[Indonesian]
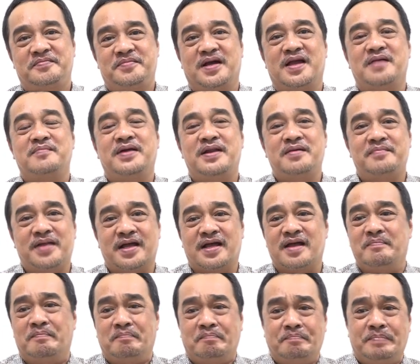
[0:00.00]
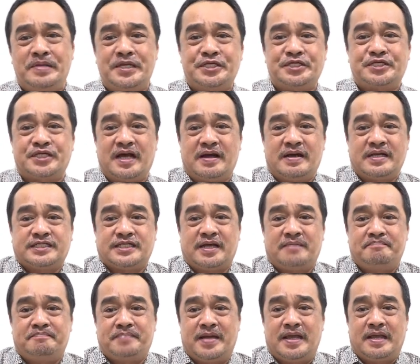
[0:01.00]
Bagaimana mereka bisa
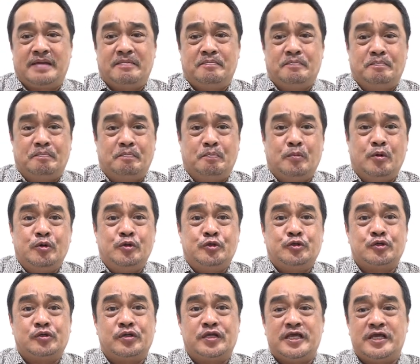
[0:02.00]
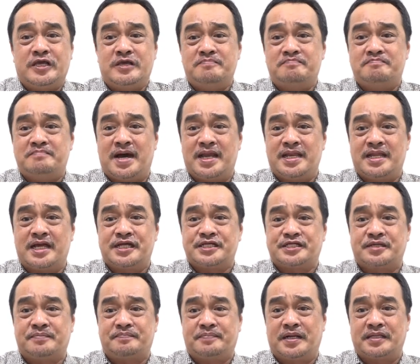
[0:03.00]
sampai muncul iman yang
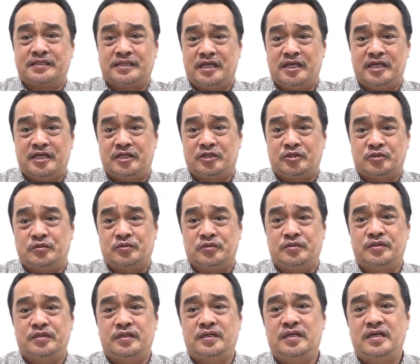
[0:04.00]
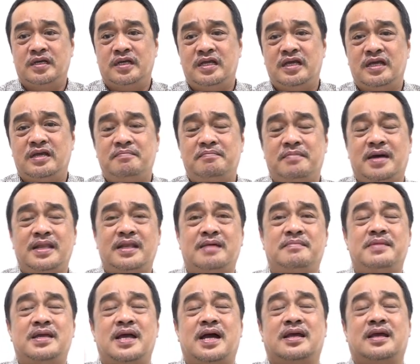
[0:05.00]
seperti itu? Iman
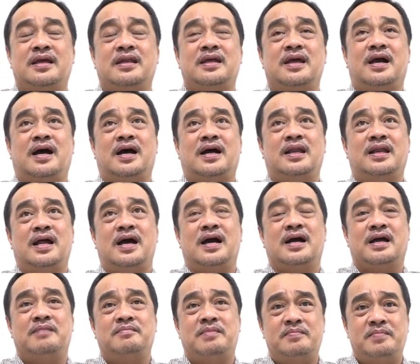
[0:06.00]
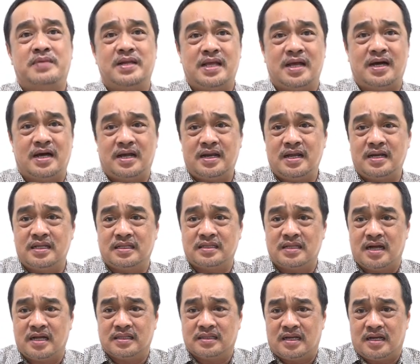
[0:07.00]
yang meyakini Allah akan memelihara di
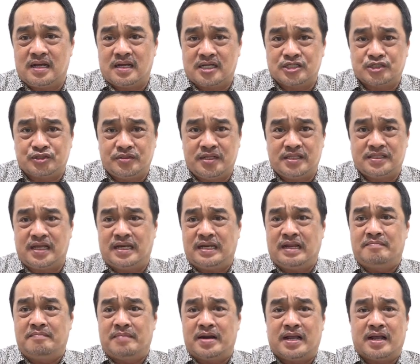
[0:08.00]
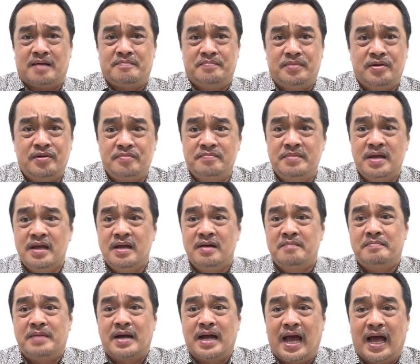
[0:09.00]
tengah-tengah kesulitan dan mereka belum
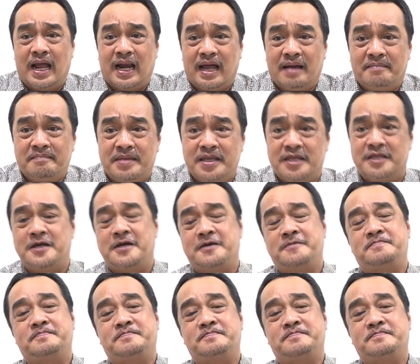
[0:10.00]
mengalaminya.